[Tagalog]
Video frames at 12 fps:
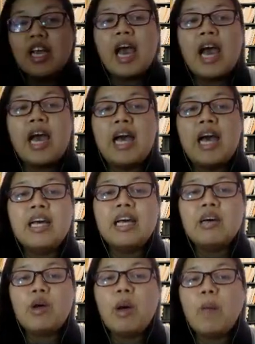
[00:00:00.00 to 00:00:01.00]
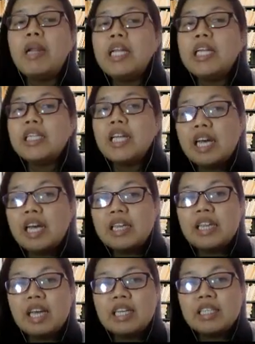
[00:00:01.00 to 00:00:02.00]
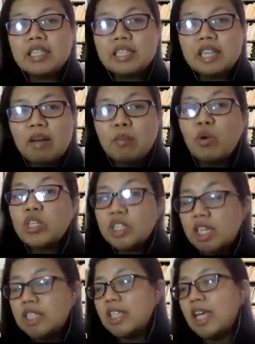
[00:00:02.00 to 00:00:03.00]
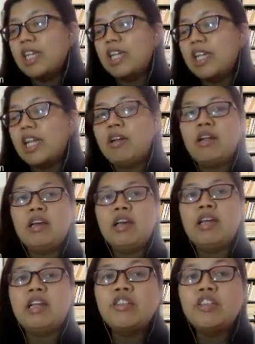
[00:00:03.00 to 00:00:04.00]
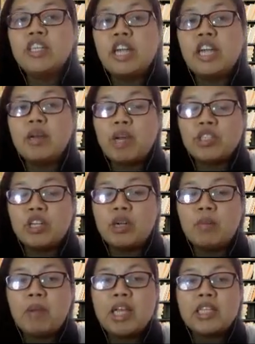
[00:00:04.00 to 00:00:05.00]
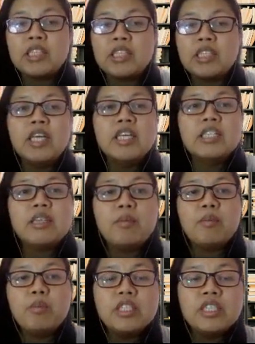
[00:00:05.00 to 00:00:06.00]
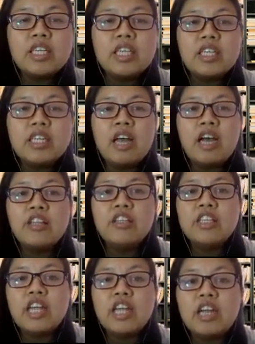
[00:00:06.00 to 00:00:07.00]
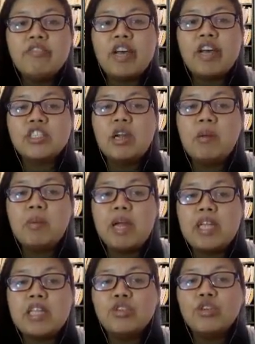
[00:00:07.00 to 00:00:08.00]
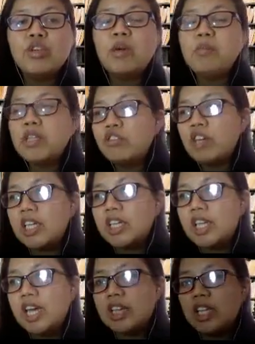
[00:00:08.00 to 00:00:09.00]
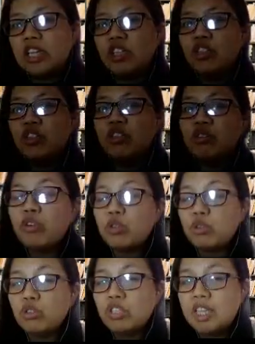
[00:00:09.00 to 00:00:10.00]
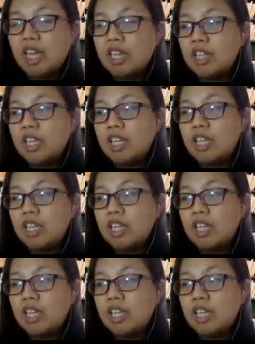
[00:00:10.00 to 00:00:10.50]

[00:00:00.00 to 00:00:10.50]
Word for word: Uh, ah, kabaliktaran ng sa mosses and, non, and other non-vascular plants. Sa mosses and other non-vascular plants, yung gametophyte natin, iyon ang photosynthetic.